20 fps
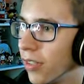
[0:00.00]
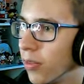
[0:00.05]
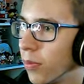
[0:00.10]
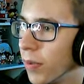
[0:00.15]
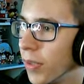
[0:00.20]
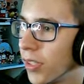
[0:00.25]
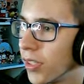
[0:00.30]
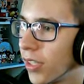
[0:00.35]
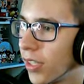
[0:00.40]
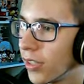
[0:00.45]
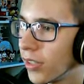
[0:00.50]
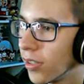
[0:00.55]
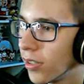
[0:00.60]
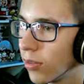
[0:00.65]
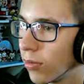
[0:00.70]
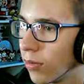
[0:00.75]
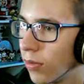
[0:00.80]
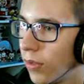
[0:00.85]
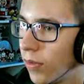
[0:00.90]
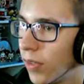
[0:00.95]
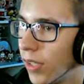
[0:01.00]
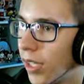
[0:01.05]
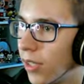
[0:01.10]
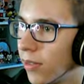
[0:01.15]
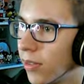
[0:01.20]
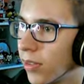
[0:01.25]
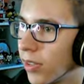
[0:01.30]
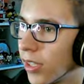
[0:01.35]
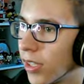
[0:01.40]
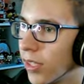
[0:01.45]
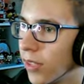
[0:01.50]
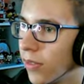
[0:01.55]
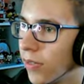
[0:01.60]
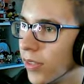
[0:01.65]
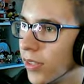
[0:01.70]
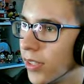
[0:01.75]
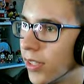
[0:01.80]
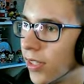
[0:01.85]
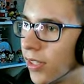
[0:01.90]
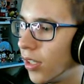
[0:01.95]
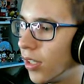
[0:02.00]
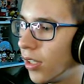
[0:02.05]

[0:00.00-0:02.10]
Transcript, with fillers: Ja to pierwszy raz na survivalu, kochani, widzę.